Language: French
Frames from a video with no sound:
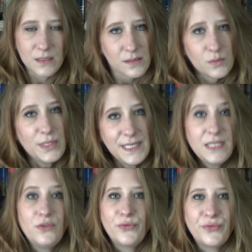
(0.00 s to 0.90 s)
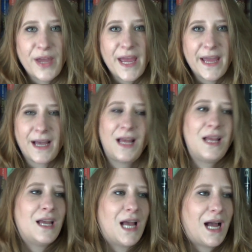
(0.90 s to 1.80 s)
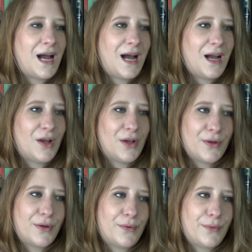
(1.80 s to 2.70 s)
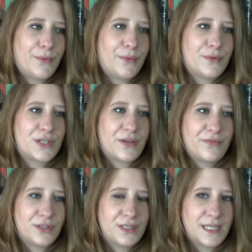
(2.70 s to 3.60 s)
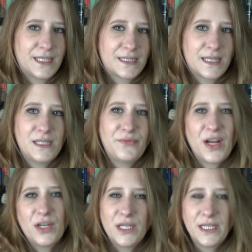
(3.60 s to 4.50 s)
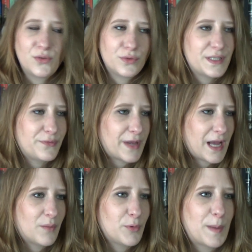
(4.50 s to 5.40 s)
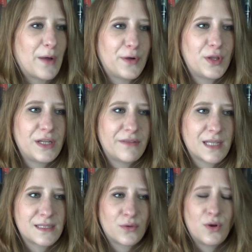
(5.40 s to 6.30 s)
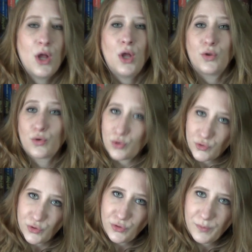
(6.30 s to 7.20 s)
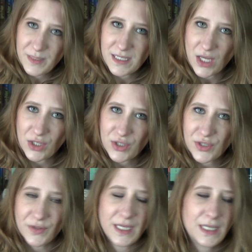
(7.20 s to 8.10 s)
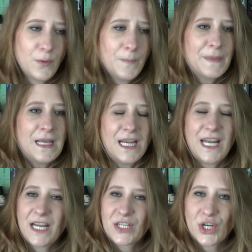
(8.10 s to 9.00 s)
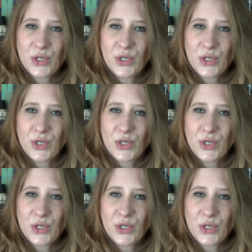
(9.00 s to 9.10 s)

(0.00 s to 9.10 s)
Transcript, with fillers: souliers de verre à euh, Javotte et Anastasie. Enfin, les, noms diffèrent un peu parfois dans les versions. Donc, aux deux demi-sœurs de Cendrillon, la